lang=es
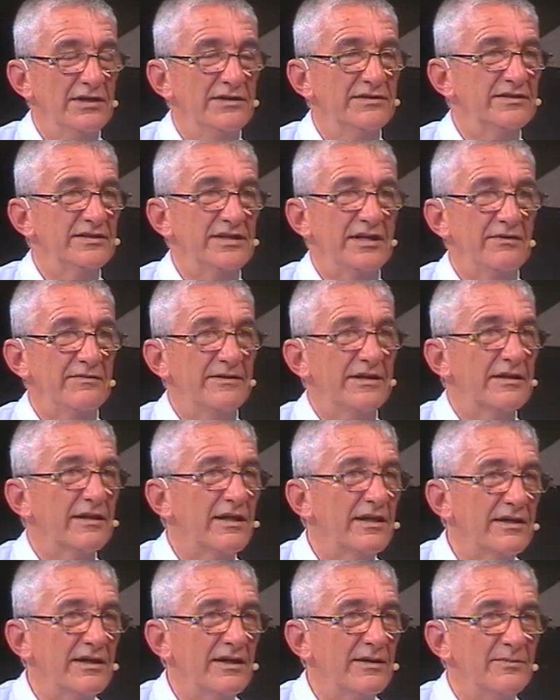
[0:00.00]
sea
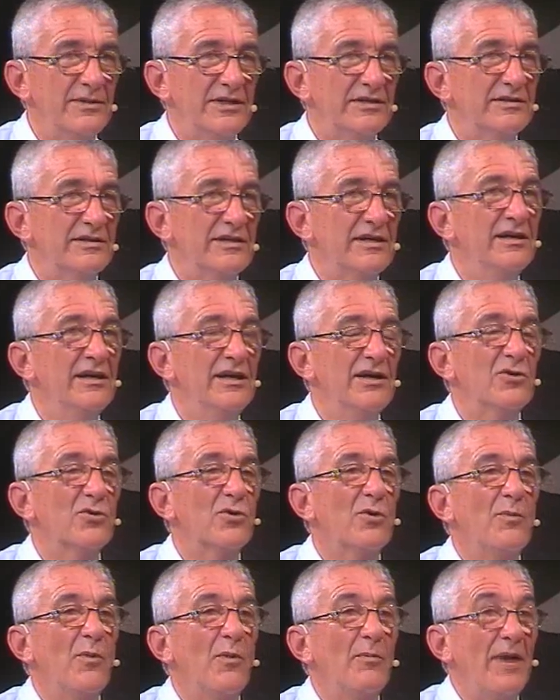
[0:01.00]
verdaderamente
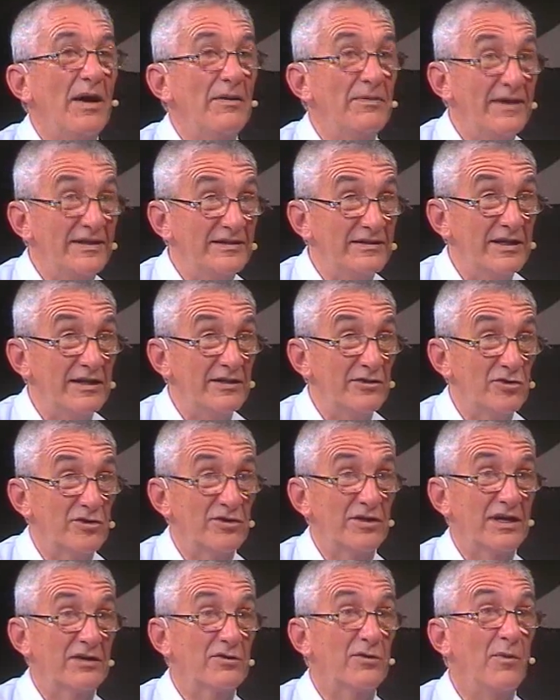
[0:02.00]
como más
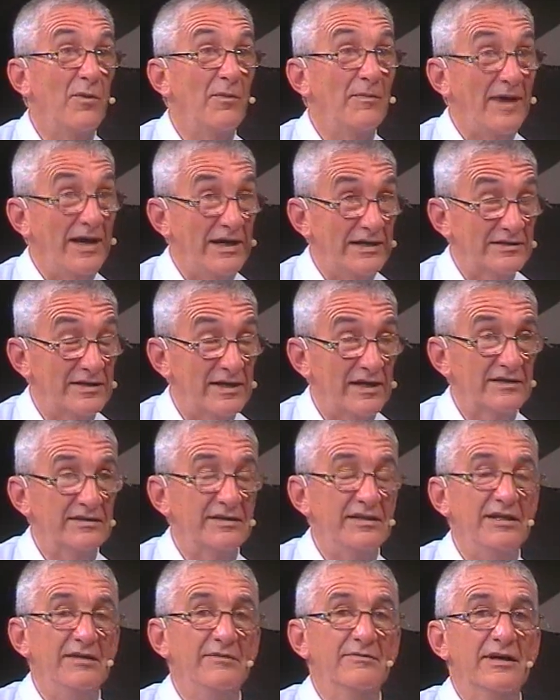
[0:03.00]
vendedora, como más
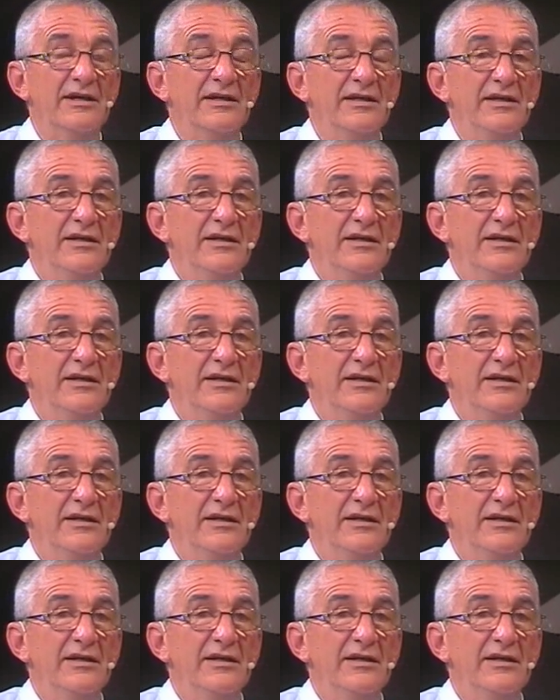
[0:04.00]
atractiva